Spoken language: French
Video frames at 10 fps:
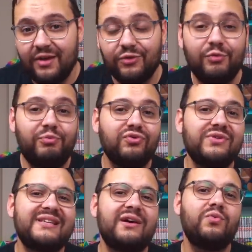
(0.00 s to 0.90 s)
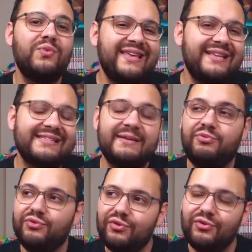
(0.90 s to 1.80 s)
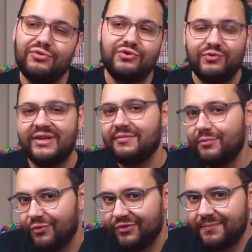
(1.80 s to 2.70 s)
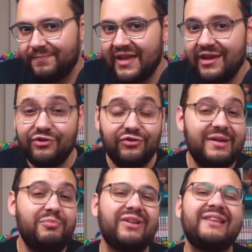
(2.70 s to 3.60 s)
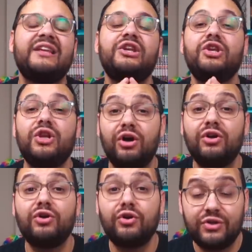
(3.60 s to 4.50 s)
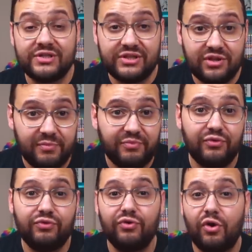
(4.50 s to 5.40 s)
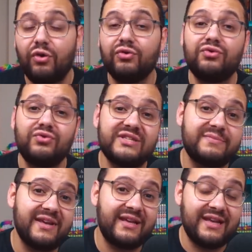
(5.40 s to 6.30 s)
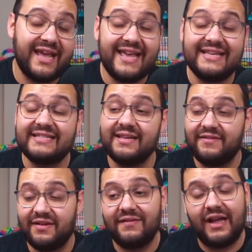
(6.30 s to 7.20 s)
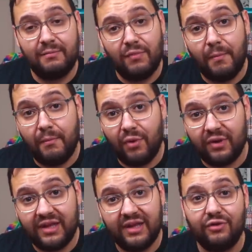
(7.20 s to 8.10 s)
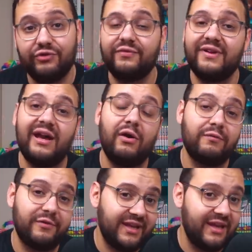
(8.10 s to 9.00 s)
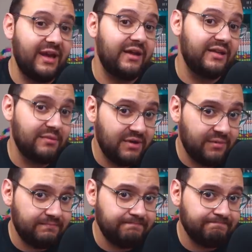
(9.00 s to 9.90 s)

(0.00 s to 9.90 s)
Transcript: Donc pour tout ça, oui, c'est plutôt une chouette montre. Je l'ai portée non-stop durant deux semaines et ça va vraiment me manquer quand je vais la renvoyer à Yema.